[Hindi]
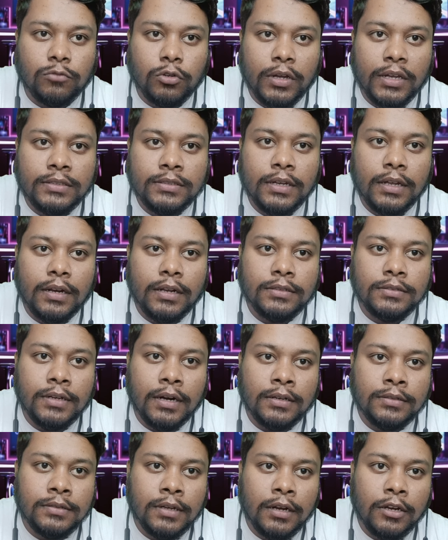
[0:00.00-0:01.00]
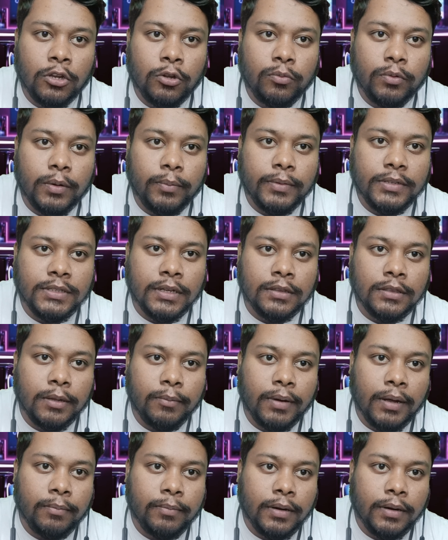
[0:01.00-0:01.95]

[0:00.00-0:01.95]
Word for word: राकेश खन्ना साठ साल की उम्र में शक्तिमान